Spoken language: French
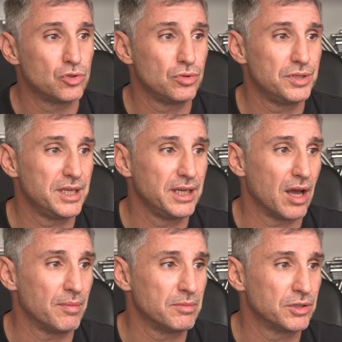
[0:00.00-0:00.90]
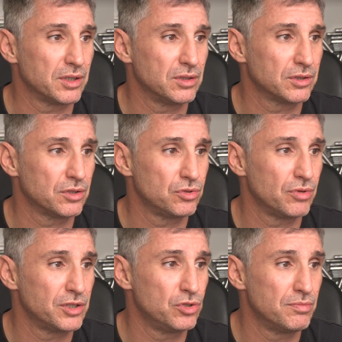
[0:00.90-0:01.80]
Tu dis en même temps que tu
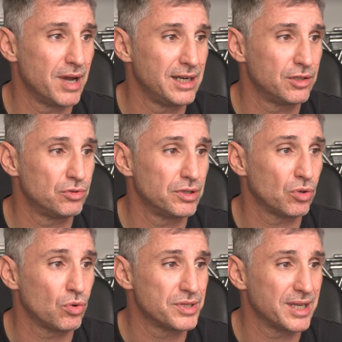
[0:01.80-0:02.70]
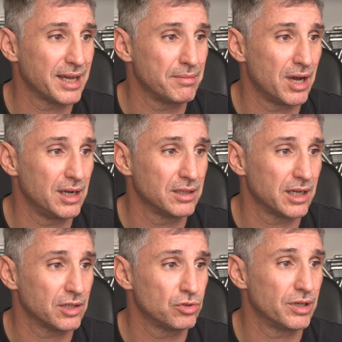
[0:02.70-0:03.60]
as du mal, que tu es trop cérébral,
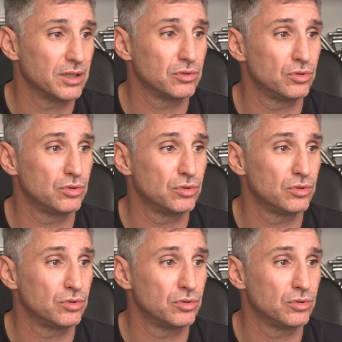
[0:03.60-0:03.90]
car tu, ne